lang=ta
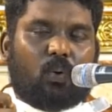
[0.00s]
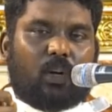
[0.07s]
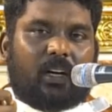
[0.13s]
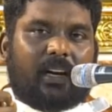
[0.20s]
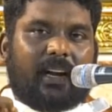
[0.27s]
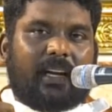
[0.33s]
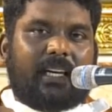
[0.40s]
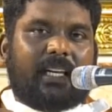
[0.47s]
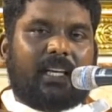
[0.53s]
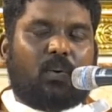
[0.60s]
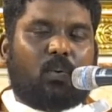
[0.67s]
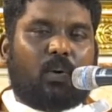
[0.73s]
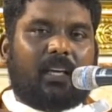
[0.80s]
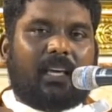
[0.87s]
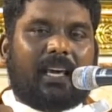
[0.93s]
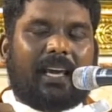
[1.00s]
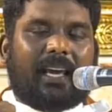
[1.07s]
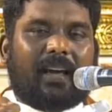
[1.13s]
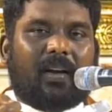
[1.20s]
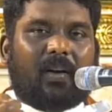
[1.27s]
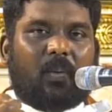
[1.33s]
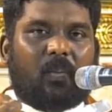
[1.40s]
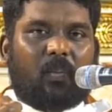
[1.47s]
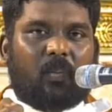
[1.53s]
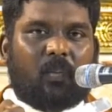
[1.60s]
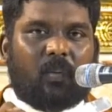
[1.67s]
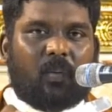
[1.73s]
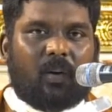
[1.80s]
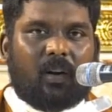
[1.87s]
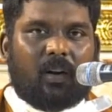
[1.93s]
ஒரு கண்ணீருடைய
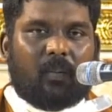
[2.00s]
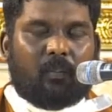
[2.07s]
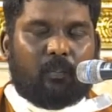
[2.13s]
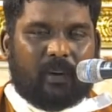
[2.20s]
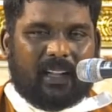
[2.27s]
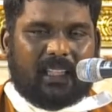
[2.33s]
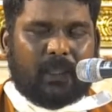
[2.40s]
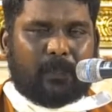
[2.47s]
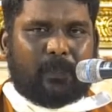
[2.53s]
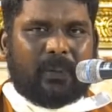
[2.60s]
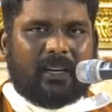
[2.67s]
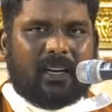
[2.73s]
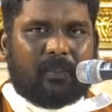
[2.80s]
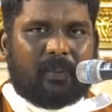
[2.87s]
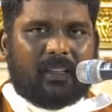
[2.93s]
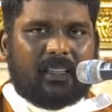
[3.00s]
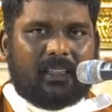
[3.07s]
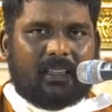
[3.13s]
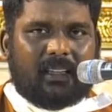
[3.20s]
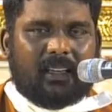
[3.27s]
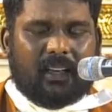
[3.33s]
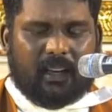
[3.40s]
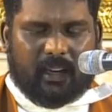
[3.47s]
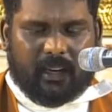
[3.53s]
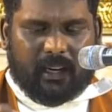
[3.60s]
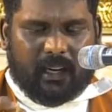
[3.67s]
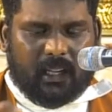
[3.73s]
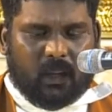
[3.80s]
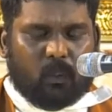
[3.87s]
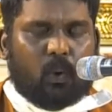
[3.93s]
மதிப்பு என்பது
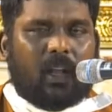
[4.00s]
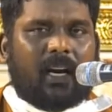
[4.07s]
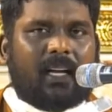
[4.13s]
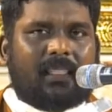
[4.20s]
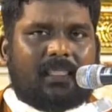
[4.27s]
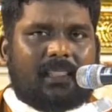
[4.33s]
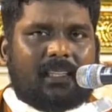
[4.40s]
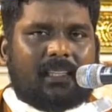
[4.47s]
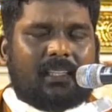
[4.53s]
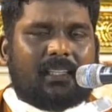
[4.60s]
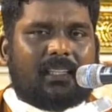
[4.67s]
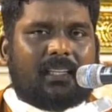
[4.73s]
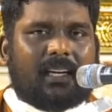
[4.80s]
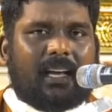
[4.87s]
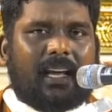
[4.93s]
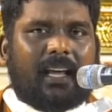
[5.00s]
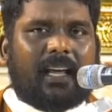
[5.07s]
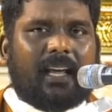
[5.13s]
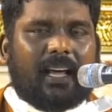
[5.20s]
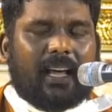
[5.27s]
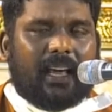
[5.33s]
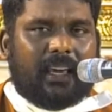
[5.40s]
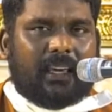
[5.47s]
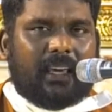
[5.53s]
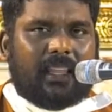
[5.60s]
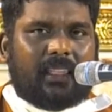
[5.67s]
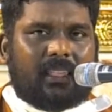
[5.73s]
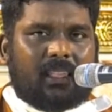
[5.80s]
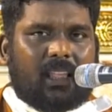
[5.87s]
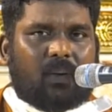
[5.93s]
இந்த உலகத்தில் இருக்கிற
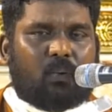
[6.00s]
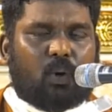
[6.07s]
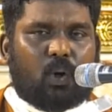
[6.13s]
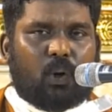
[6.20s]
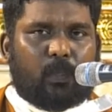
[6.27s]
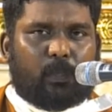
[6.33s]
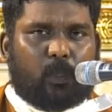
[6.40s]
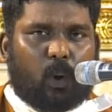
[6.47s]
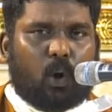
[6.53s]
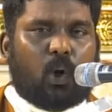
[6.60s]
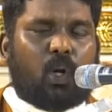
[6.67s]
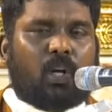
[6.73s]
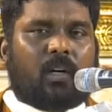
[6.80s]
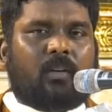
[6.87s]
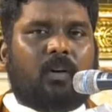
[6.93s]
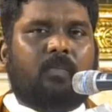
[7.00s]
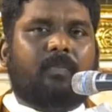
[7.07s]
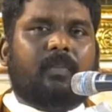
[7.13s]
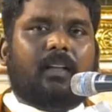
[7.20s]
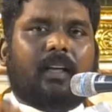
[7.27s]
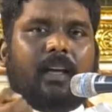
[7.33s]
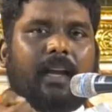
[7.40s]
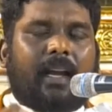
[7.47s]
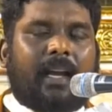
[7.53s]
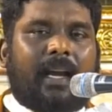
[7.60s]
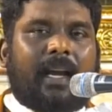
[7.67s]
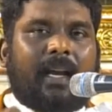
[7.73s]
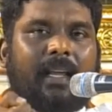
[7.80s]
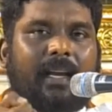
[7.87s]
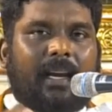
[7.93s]
எந்த ஒரு பொருளுக்கும்
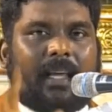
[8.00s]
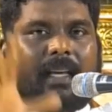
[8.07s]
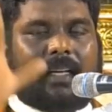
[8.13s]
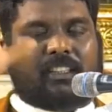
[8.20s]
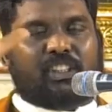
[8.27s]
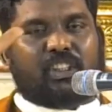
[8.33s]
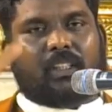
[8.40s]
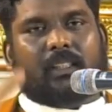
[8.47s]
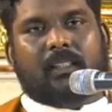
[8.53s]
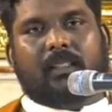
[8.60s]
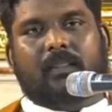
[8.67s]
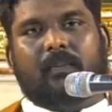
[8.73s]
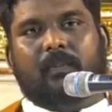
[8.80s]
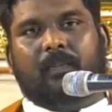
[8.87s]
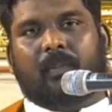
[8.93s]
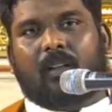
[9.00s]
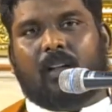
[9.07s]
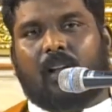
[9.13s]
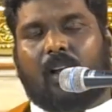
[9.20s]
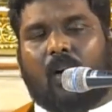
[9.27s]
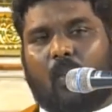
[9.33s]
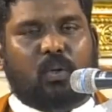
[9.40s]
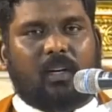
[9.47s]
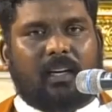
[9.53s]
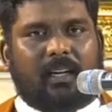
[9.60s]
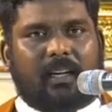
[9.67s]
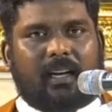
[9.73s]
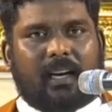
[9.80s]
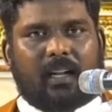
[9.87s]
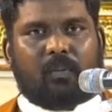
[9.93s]
ஈடு இணையற்றது என்று சொல்லி
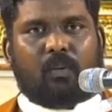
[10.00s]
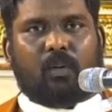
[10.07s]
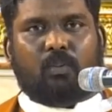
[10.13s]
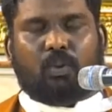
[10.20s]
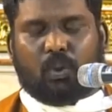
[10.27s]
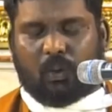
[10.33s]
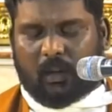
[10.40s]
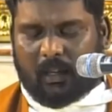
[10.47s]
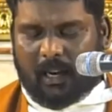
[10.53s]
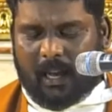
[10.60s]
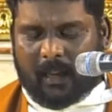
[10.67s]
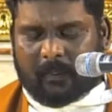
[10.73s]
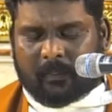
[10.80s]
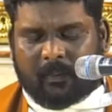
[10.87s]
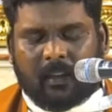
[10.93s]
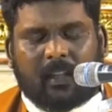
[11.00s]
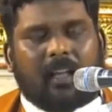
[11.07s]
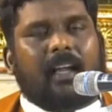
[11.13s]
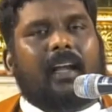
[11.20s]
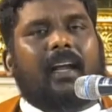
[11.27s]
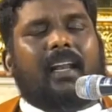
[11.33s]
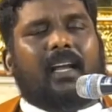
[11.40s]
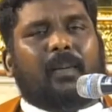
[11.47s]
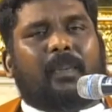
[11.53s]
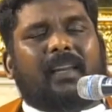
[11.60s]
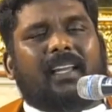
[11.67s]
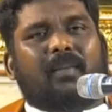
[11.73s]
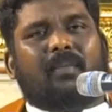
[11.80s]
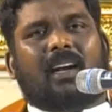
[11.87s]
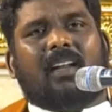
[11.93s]
கடவுளும் சொல்லுகிறார் எனக்கு
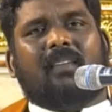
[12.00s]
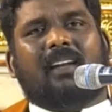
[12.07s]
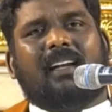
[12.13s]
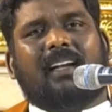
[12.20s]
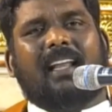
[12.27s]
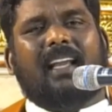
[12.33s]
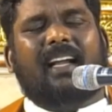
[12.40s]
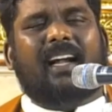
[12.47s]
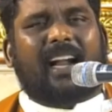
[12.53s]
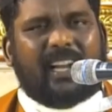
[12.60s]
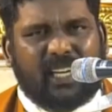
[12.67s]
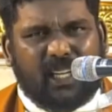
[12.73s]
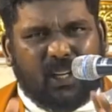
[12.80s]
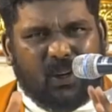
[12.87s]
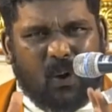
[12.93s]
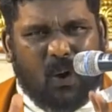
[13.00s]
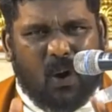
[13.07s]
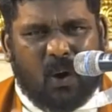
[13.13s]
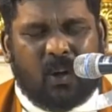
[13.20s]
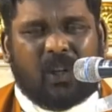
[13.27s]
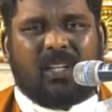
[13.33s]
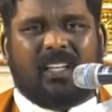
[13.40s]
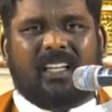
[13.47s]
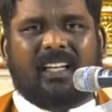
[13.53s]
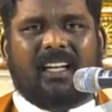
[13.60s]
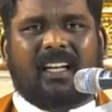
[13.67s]
பிரியமானவர்களே கண்ணீரோடு